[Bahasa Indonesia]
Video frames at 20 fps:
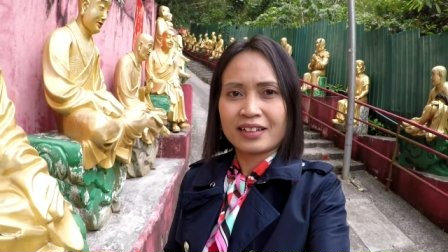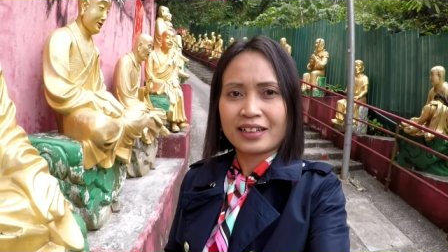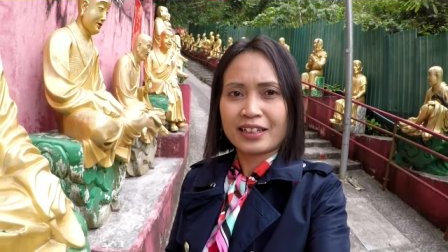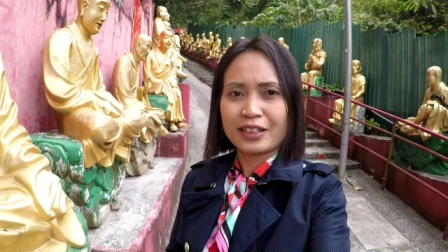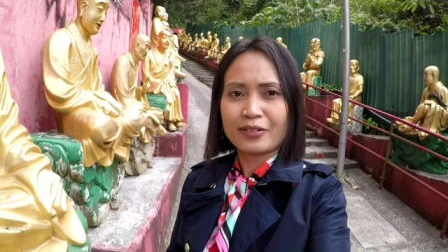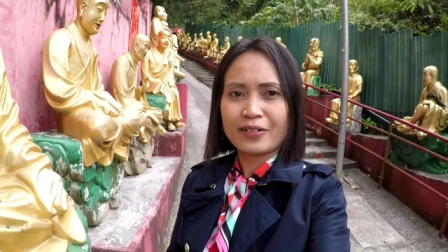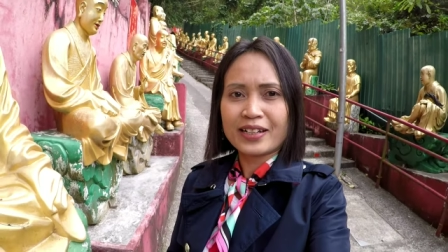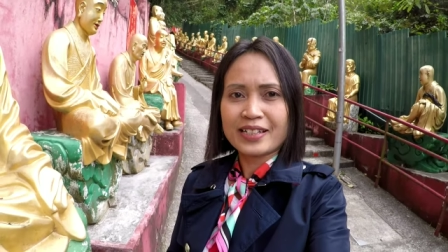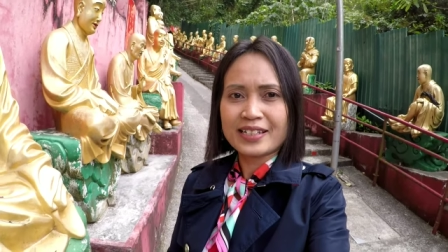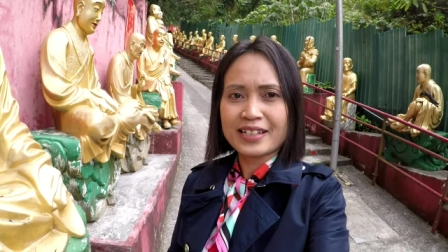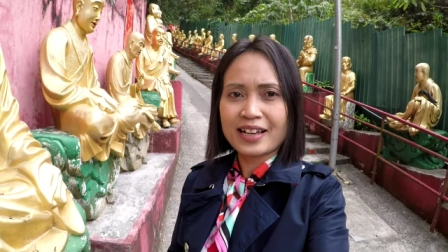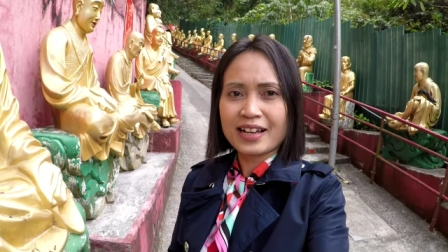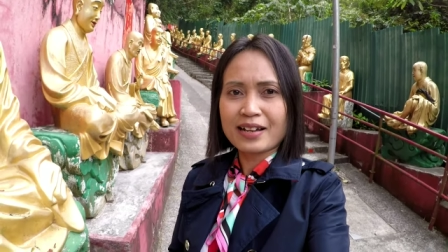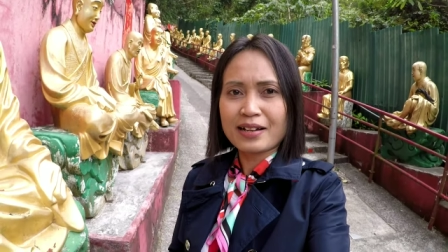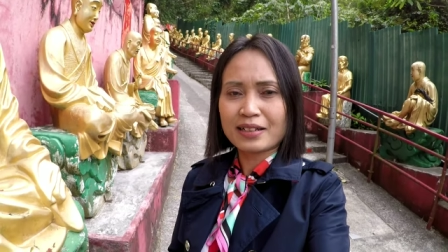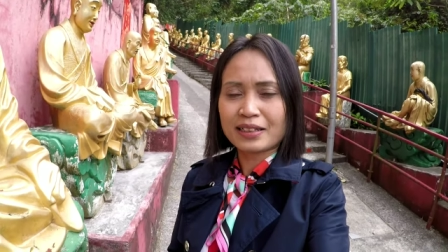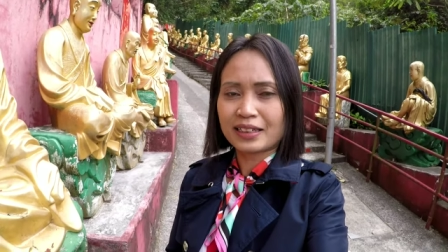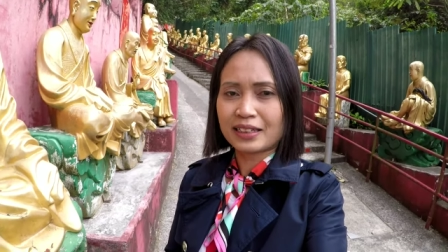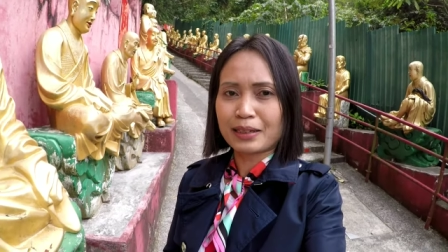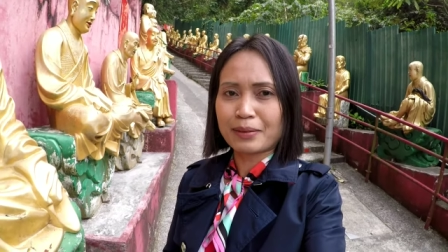Gitu aja,
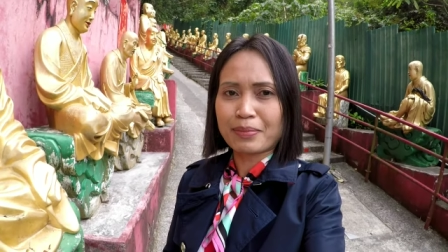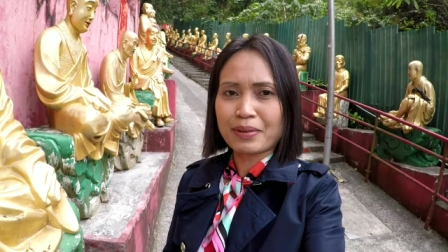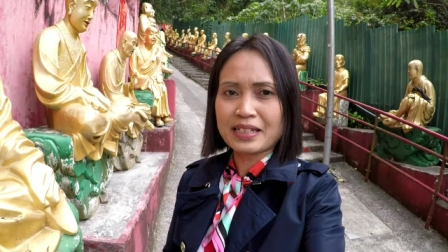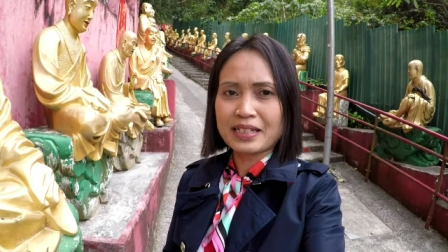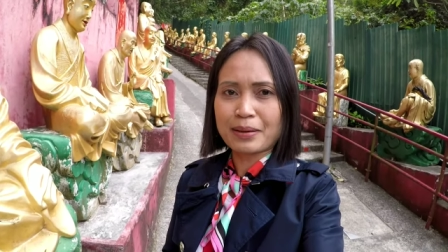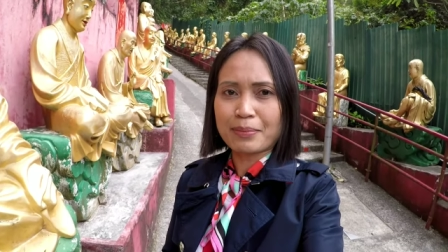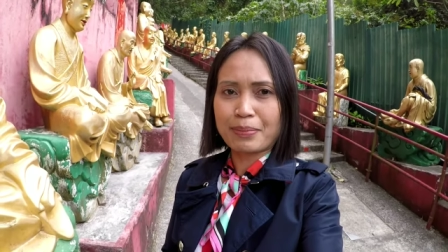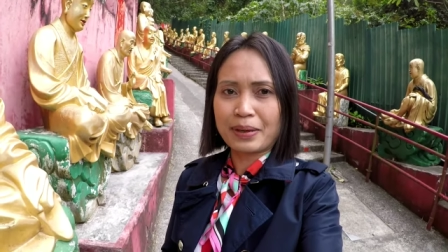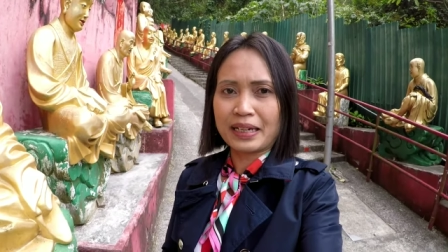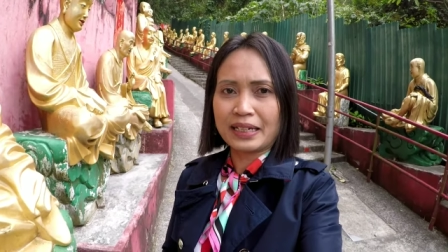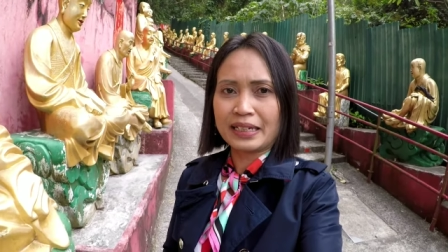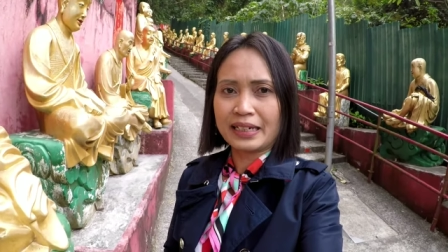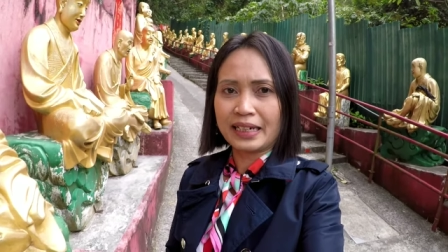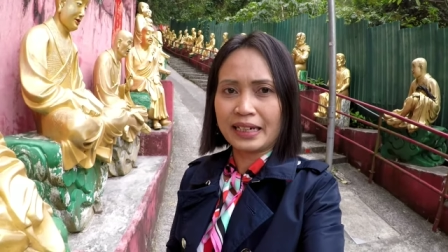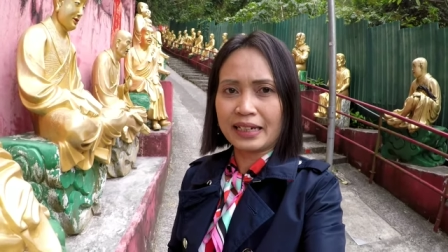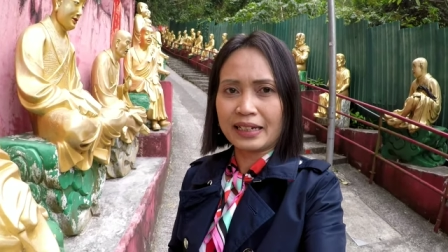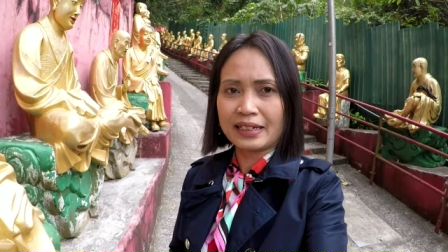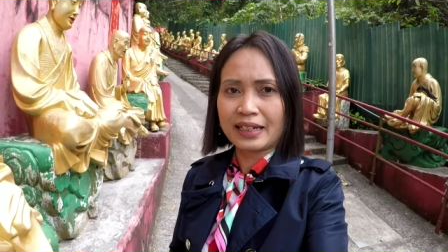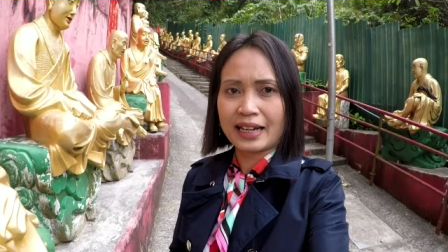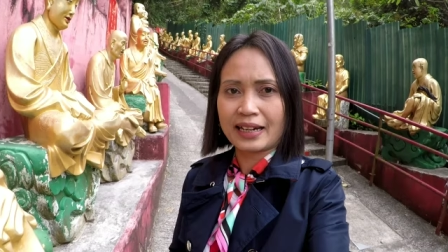tetap aja
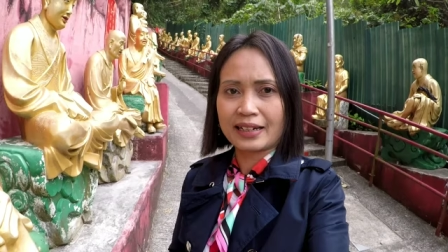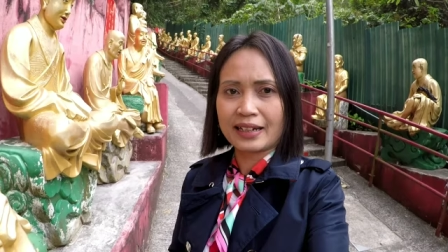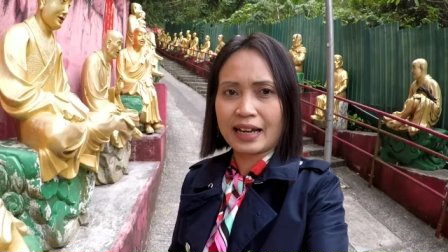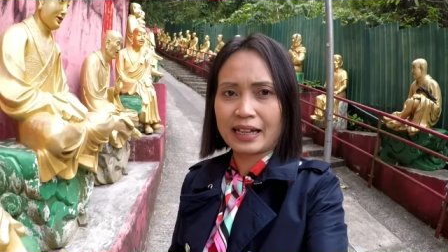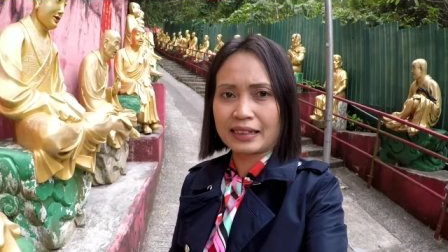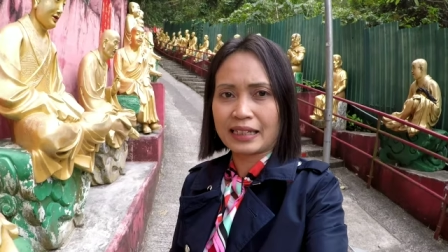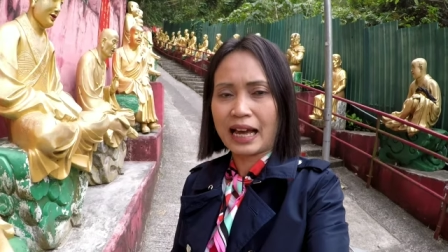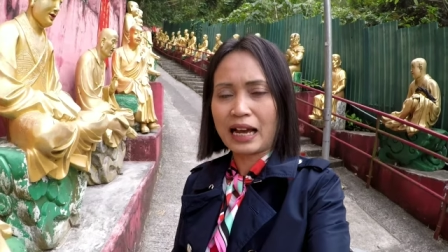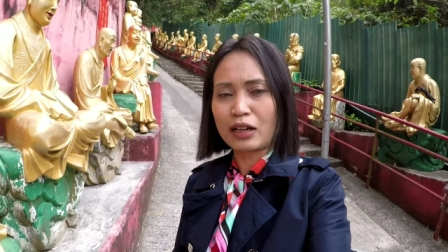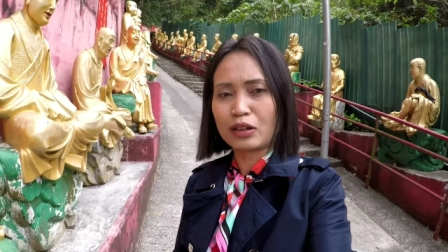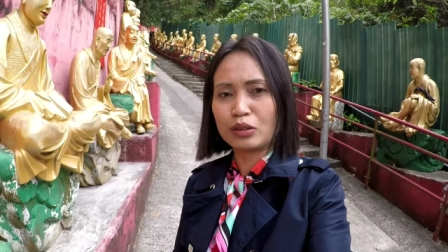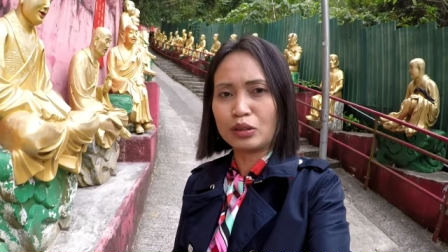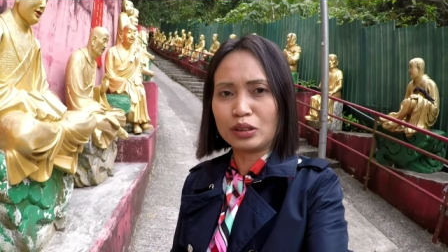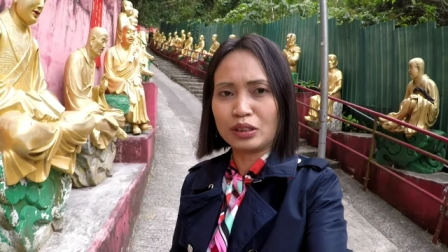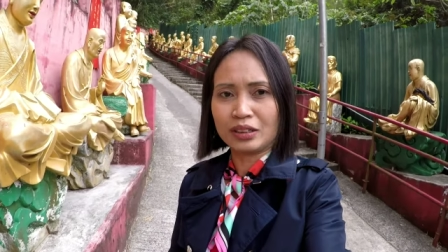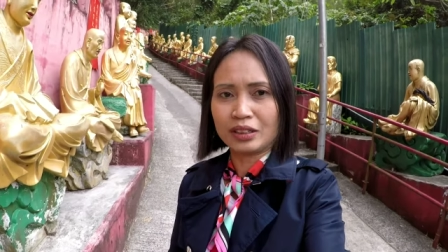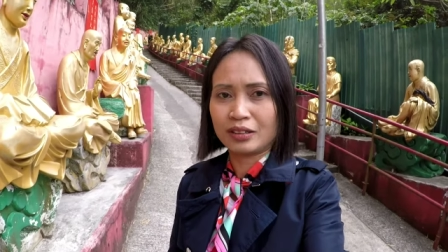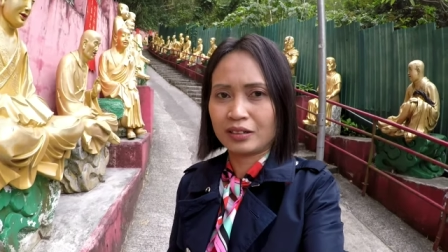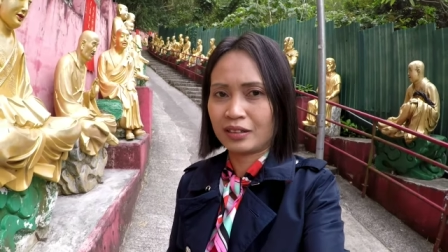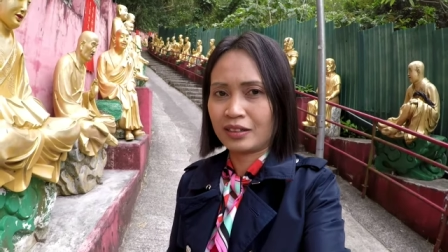pede dan nggak takut.